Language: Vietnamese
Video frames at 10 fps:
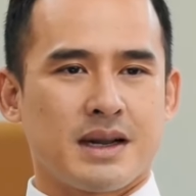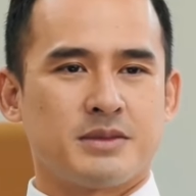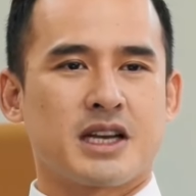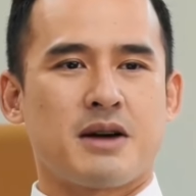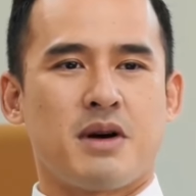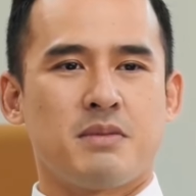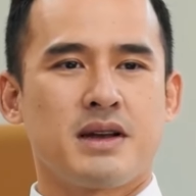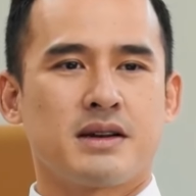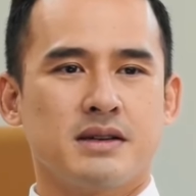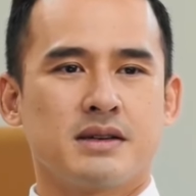làm sao mà ông
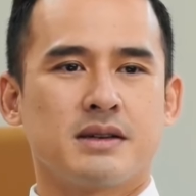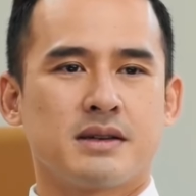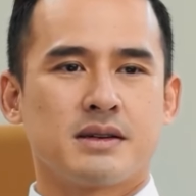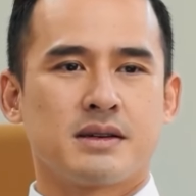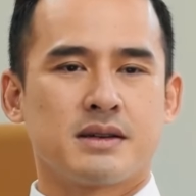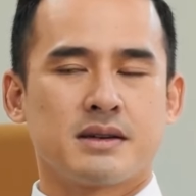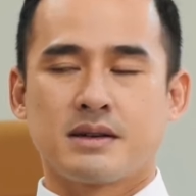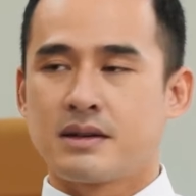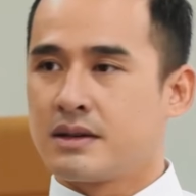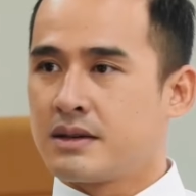biết được
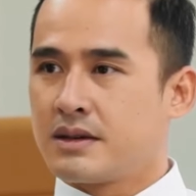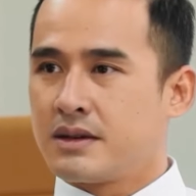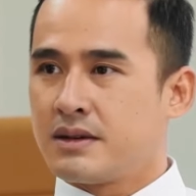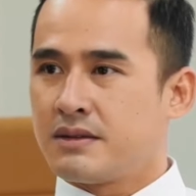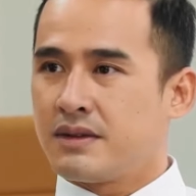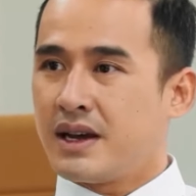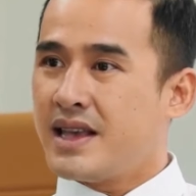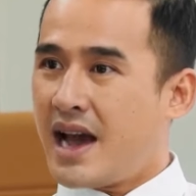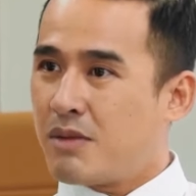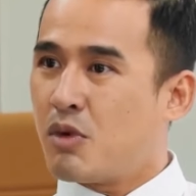phải
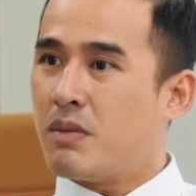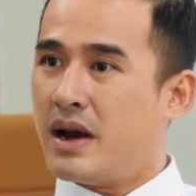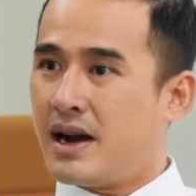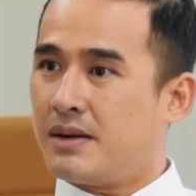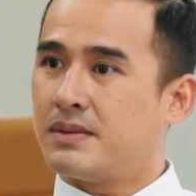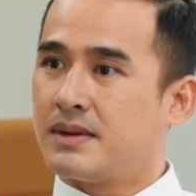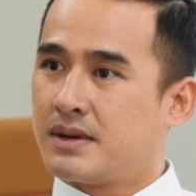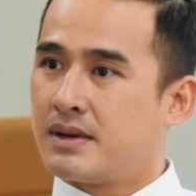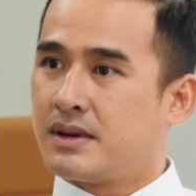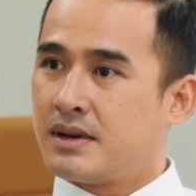dạy ông một bài học
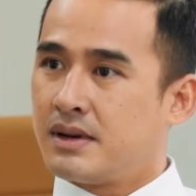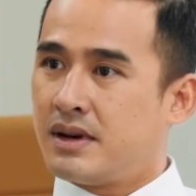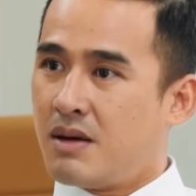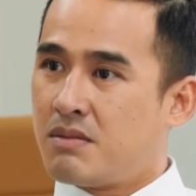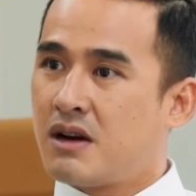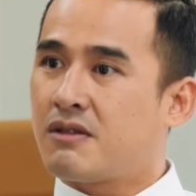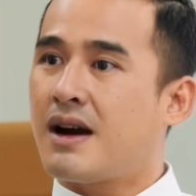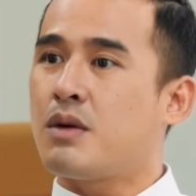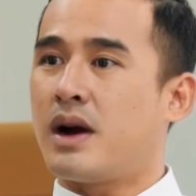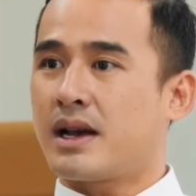để ông bớt
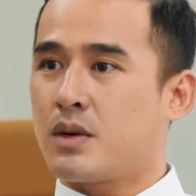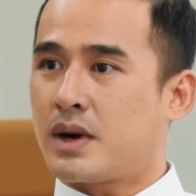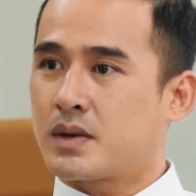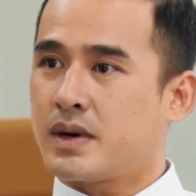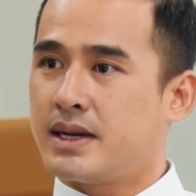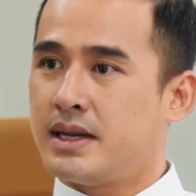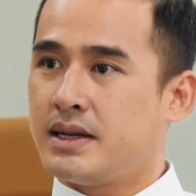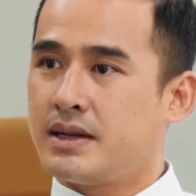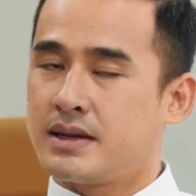phá hoại kế hoạch của anh đi